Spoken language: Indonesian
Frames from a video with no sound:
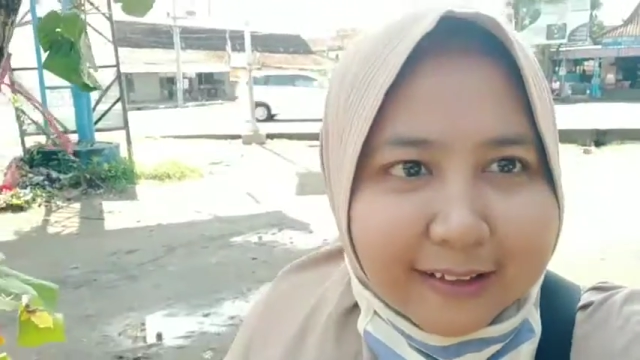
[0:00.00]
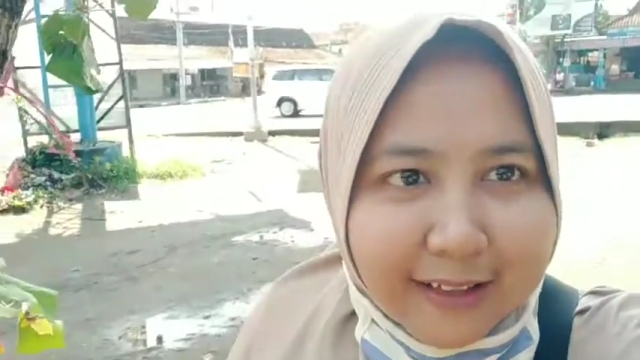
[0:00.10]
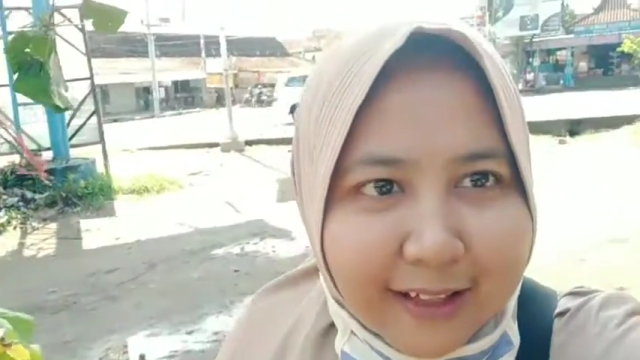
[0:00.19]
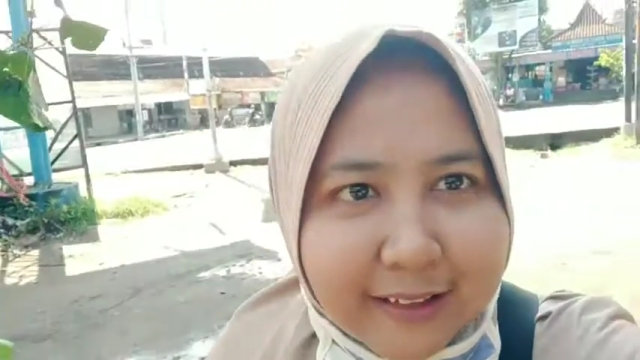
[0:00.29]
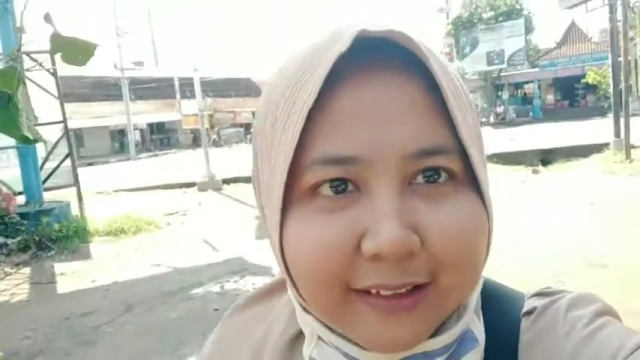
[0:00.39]

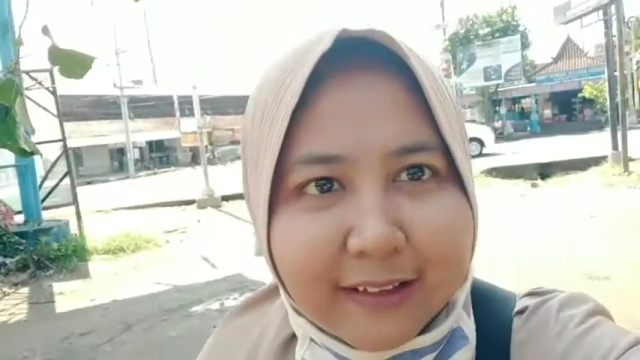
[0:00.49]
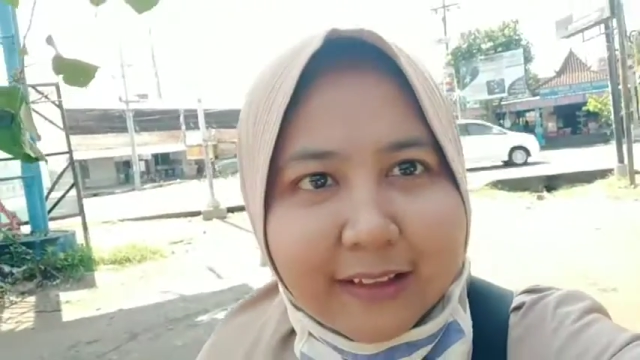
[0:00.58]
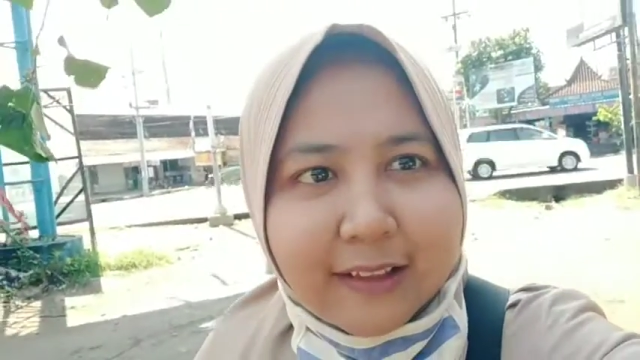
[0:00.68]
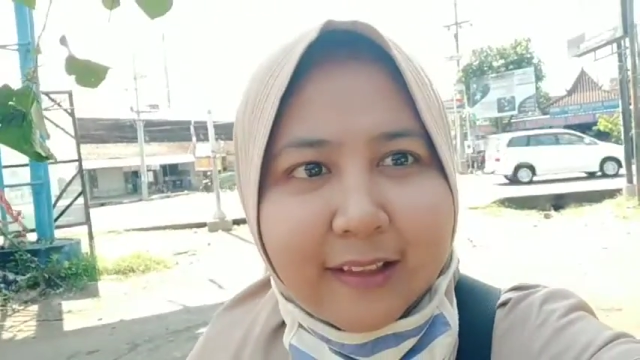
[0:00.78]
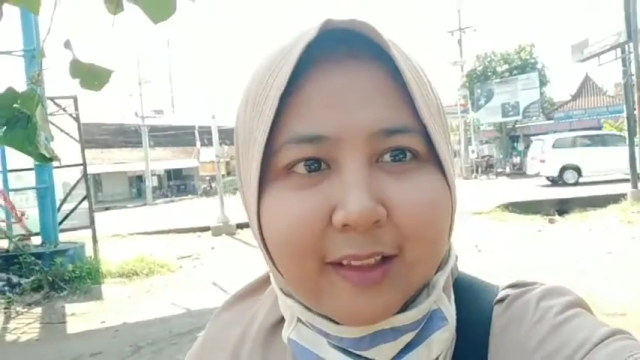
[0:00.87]
Kali
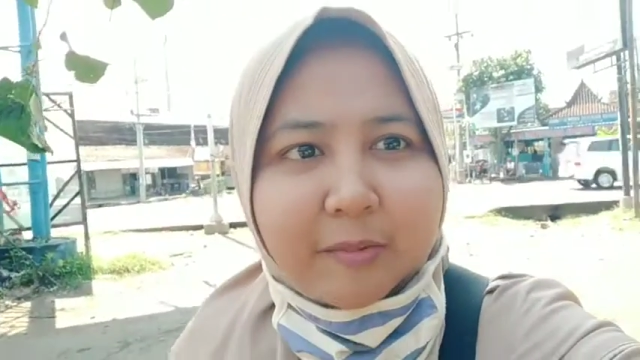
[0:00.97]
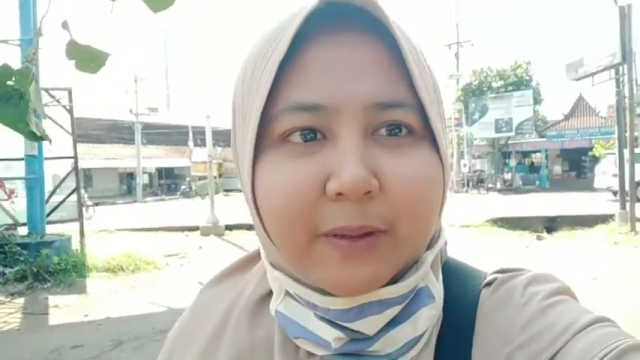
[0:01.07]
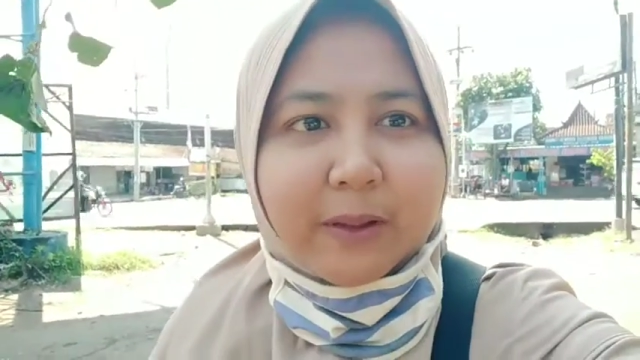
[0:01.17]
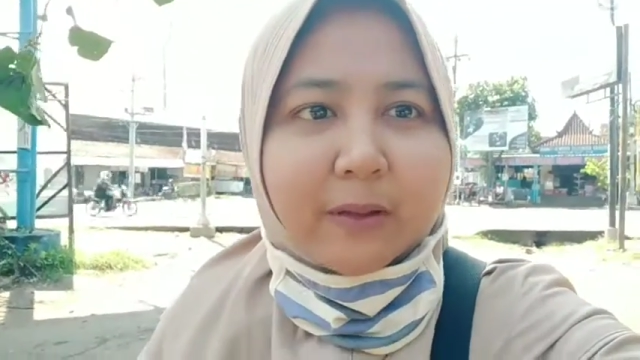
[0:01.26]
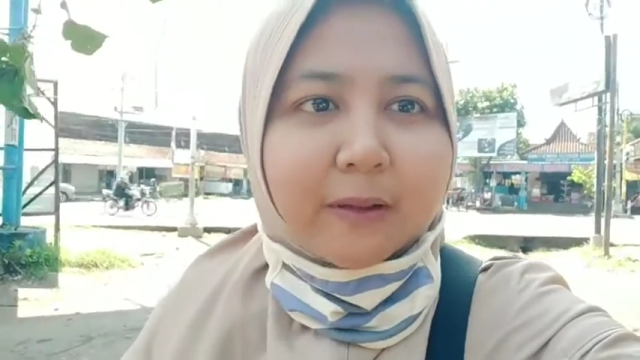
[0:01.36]
ini
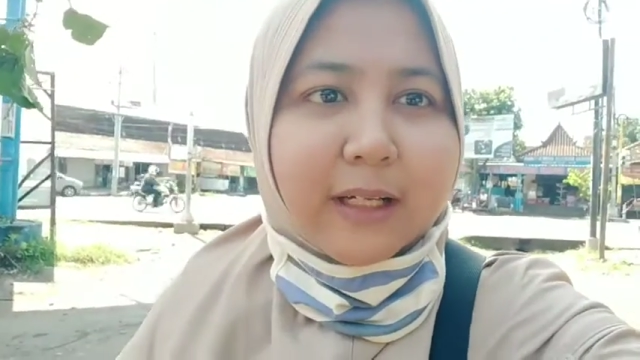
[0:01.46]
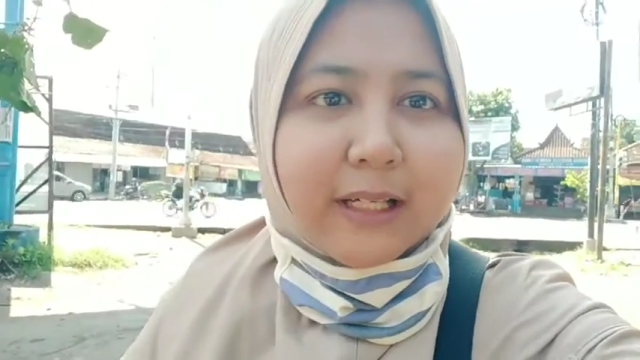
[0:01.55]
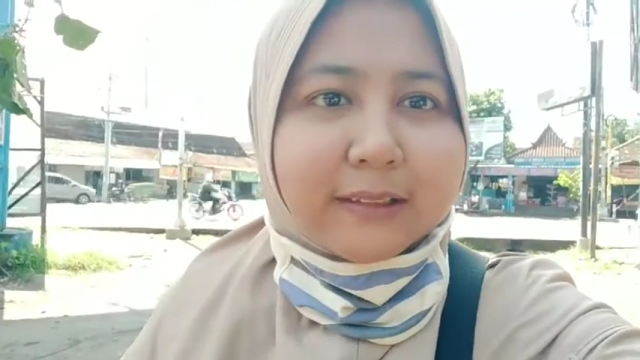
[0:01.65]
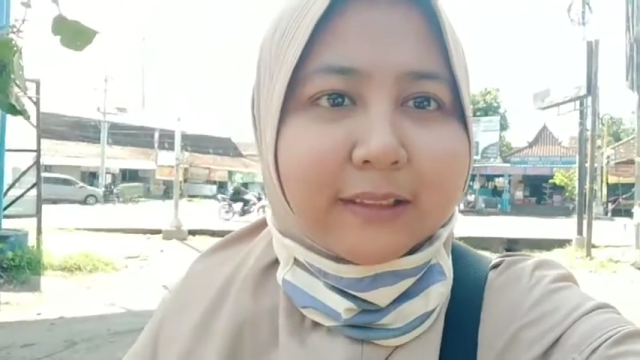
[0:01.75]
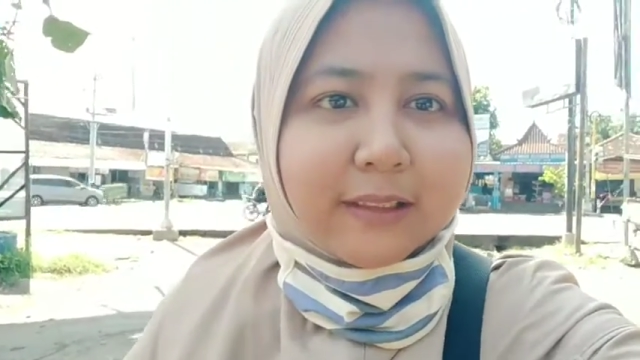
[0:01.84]

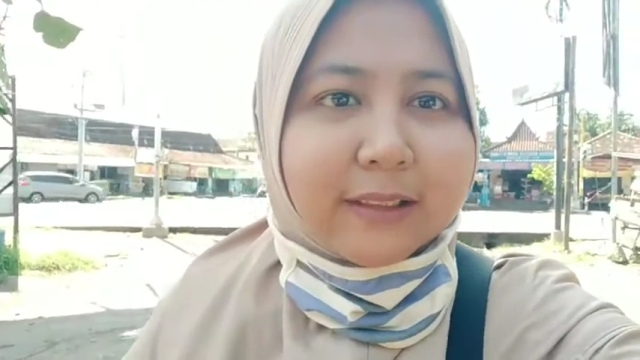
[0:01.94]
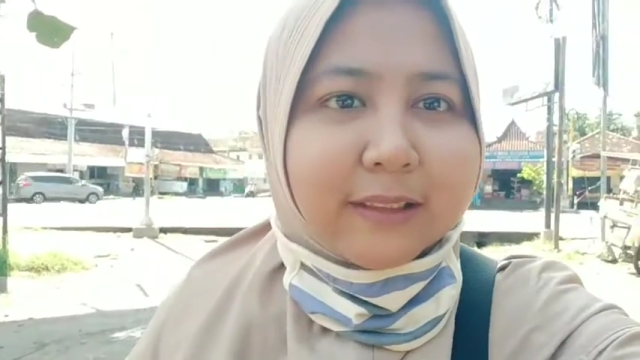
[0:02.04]
berlokasi